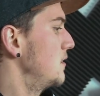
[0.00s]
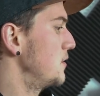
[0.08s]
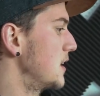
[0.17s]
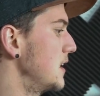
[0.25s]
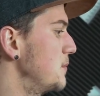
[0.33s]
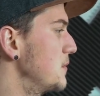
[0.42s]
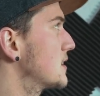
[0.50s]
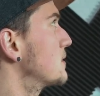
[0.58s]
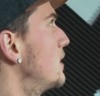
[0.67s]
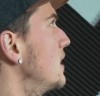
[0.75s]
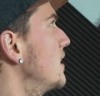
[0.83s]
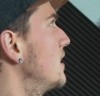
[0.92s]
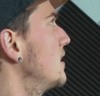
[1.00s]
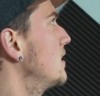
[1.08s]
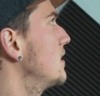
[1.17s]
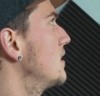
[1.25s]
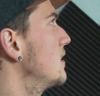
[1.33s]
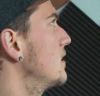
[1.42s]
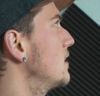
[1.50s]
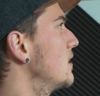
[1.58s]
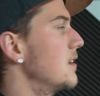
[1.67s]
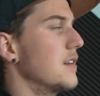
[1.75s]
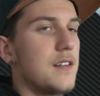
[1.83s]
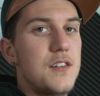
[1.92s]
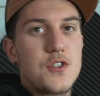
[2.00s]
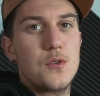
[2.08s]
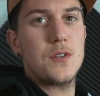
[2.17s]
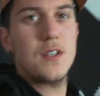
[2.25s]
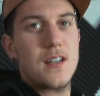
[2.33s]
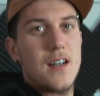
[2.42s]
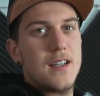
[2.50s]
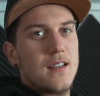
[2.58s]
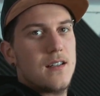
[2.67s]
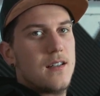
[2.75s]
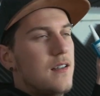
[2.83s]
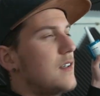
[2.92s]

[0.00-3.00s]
wir kleben jetzt mal eine schöne Reihe